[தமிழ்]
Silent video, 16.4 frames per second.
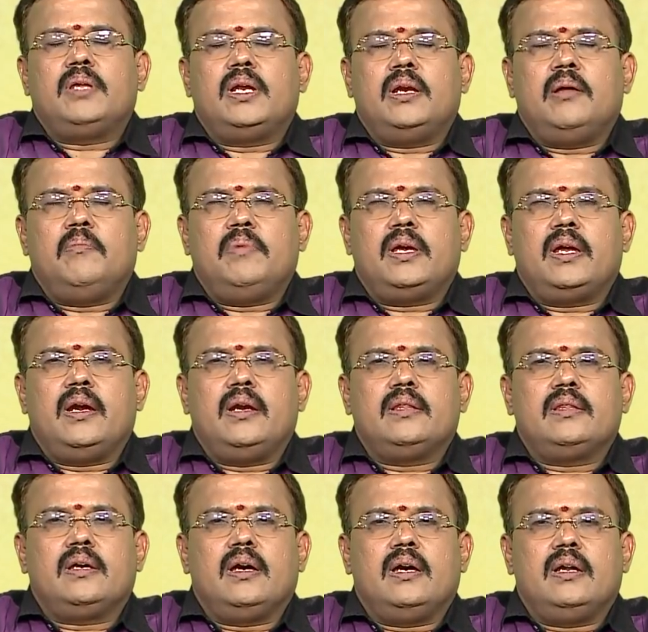தன்னம்பிக்கை
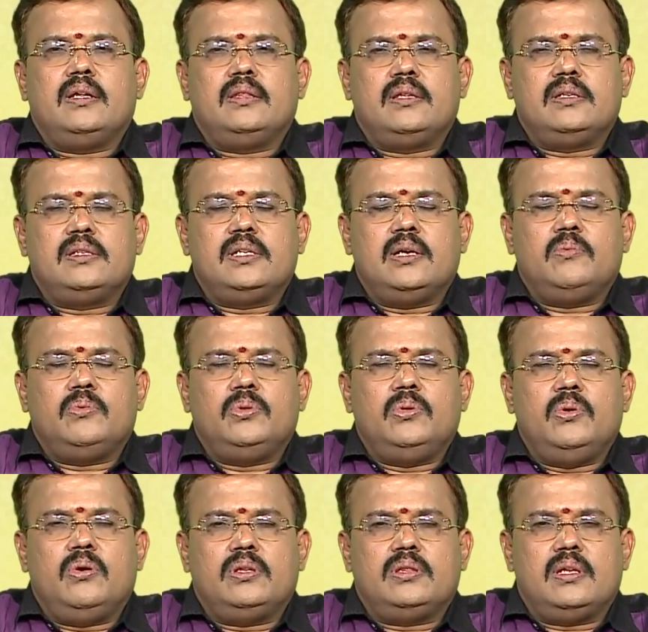எடுத்த காரியத்தில் ஜெயம்
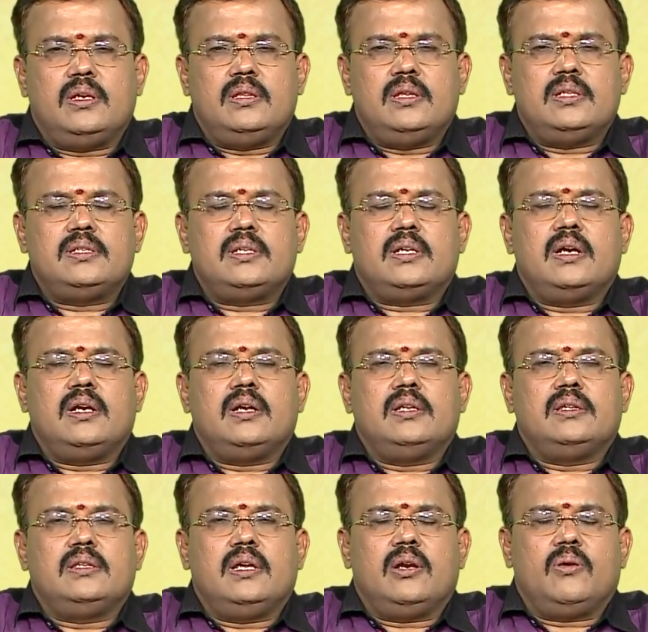உத்தியோகத்தில் இந்த
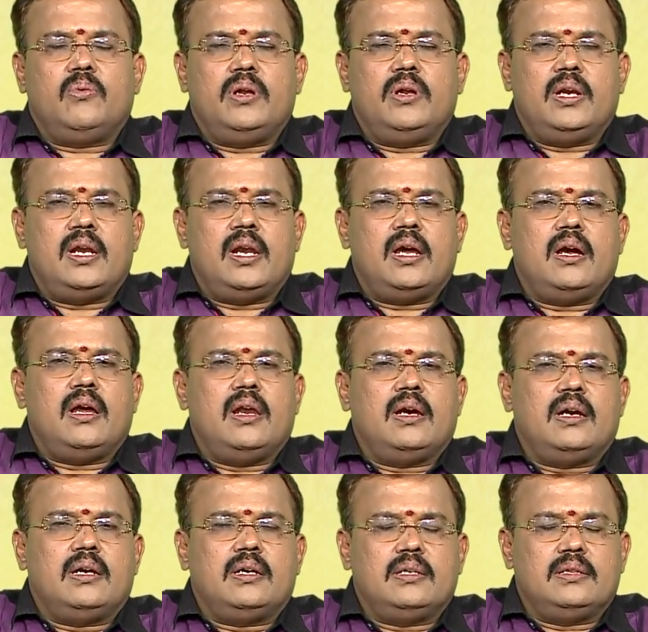சிக்கல்கள் தீரக்கூடிய நல்ல
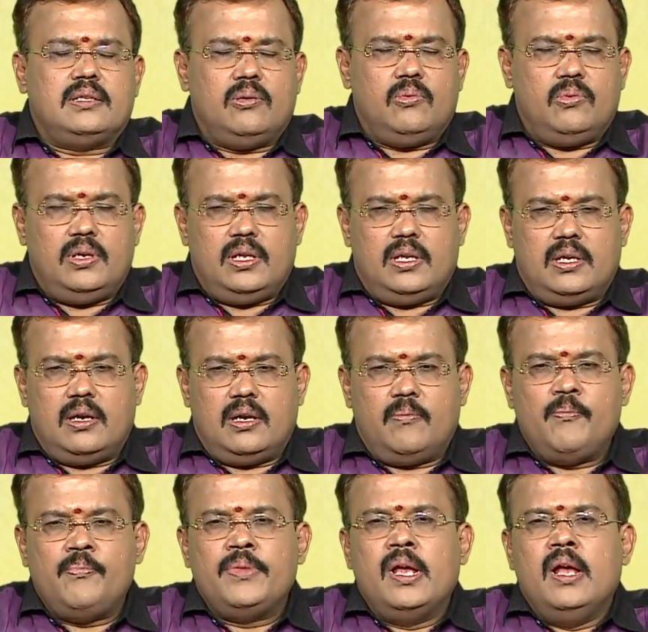காலகட்டத்தில் உள்ளீர்கள்
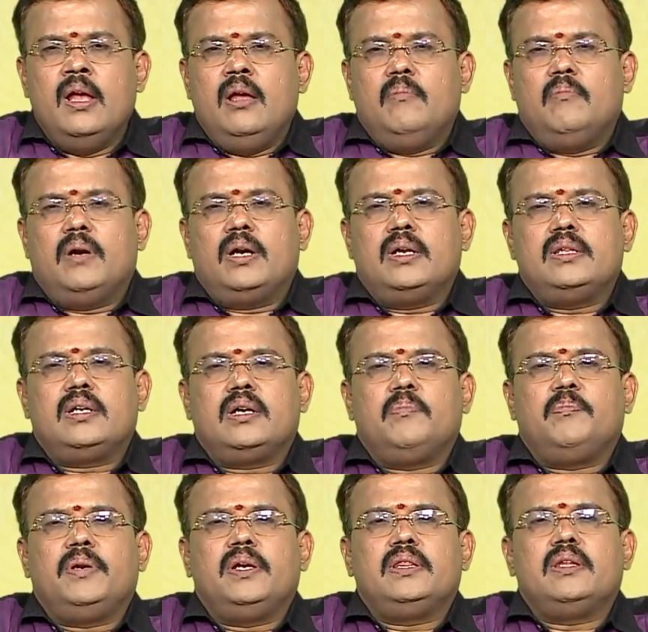
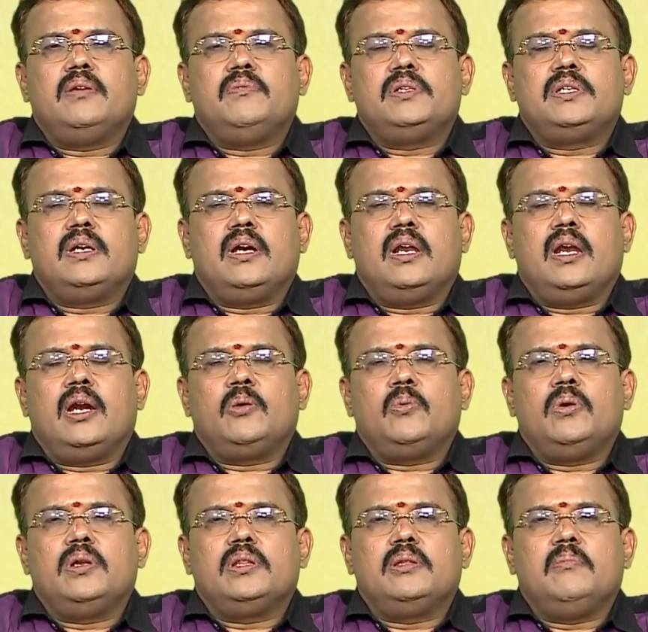மனதிற்கு பிடித்த விஷயங்கள்
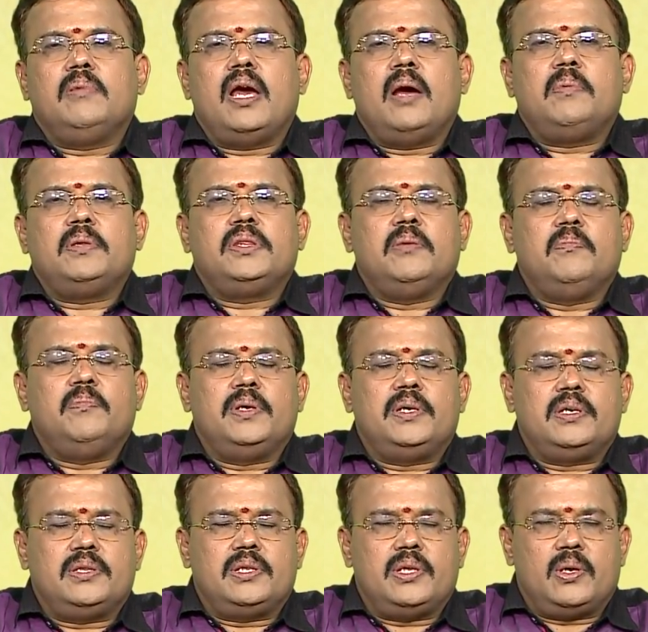அனுகூலத்தையும் லாபத்தையும்
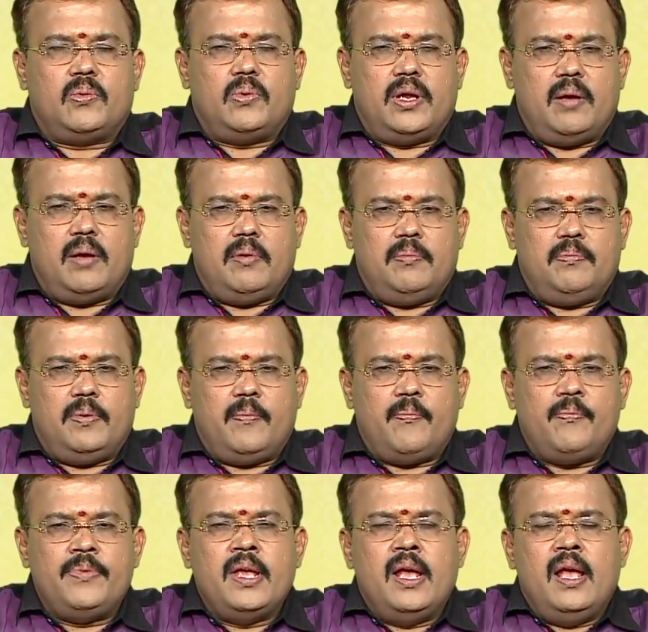பெற்றுத்தரக்கூடிய அமைப்பு
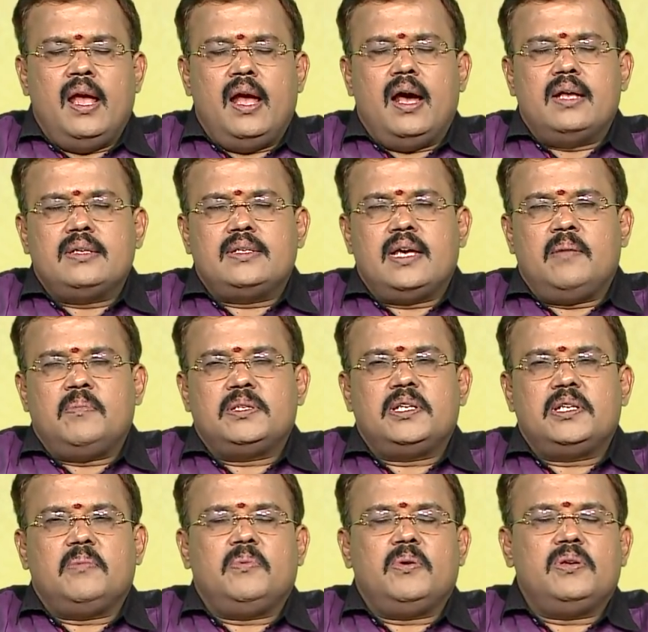
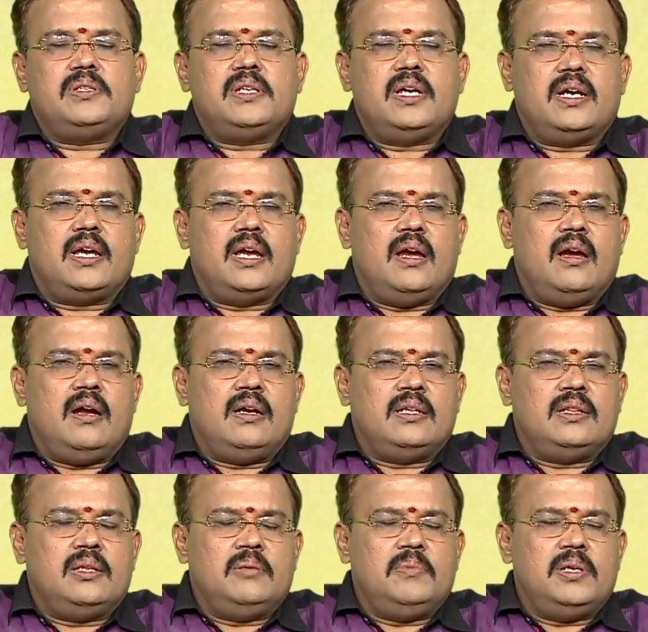அசையாமசைய பொருள் சேர்க்கை
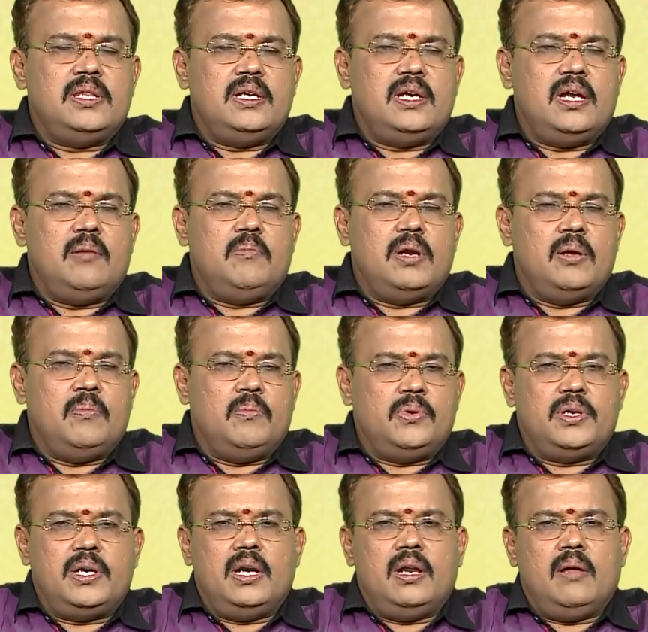ஆனந்தம் எதிரிகள் பலம்
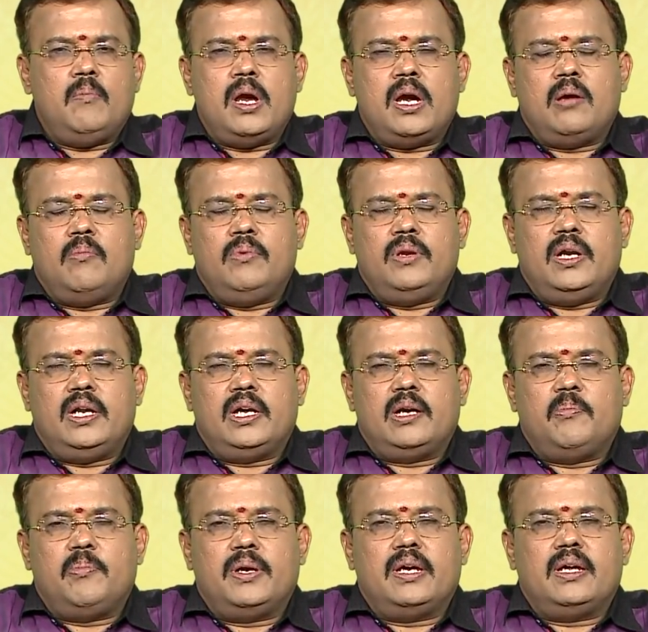முற்றிலுமாக
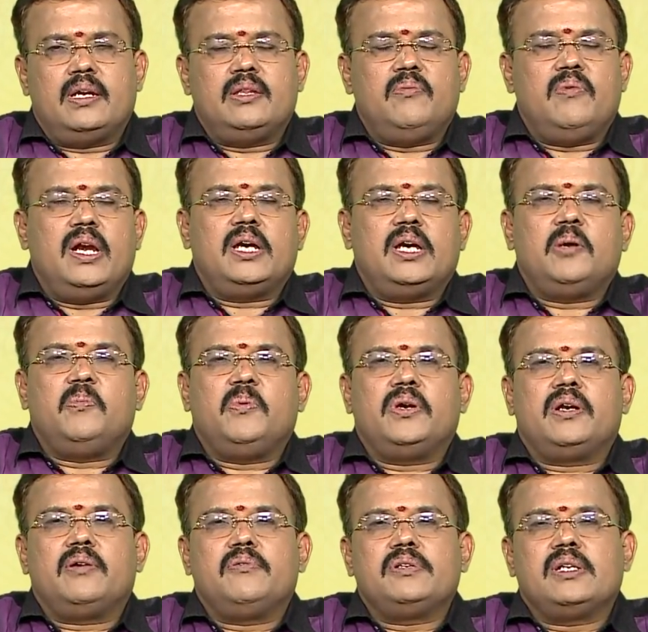முறியடிக்கப்படுகிறது வழக்கு
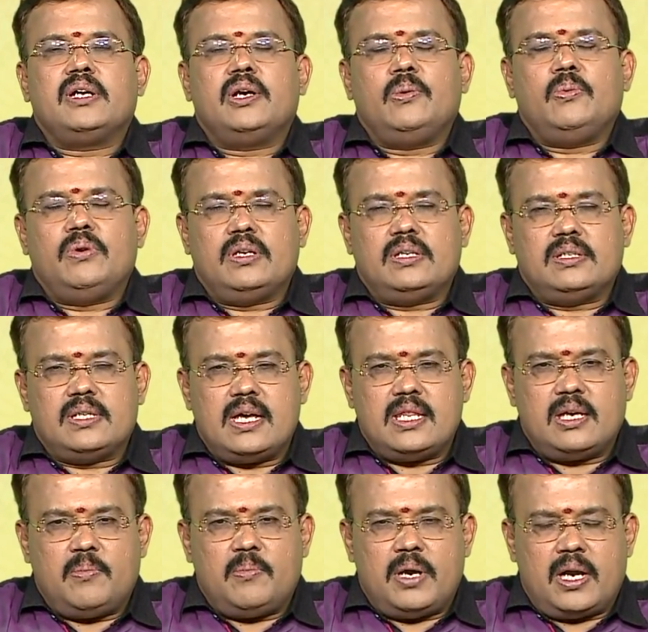போன்ற விஷயங்கள் உங்களுக்கு
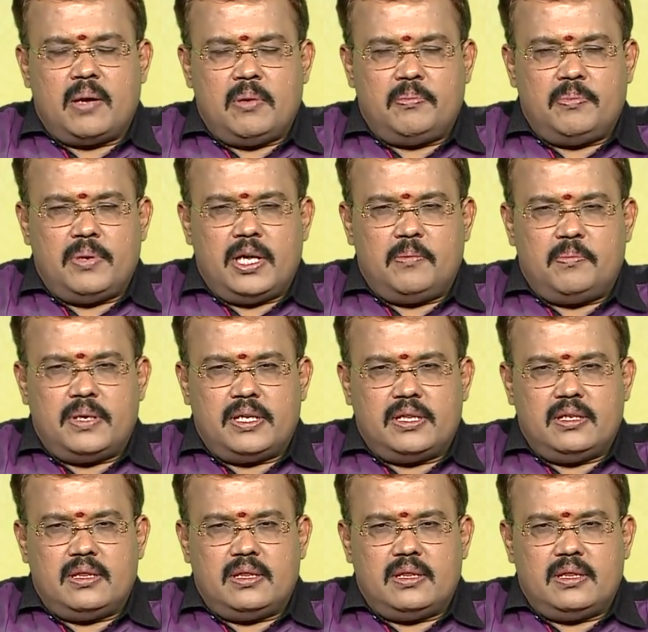சாதகமான அமைப்பை ஏற்படுத்தி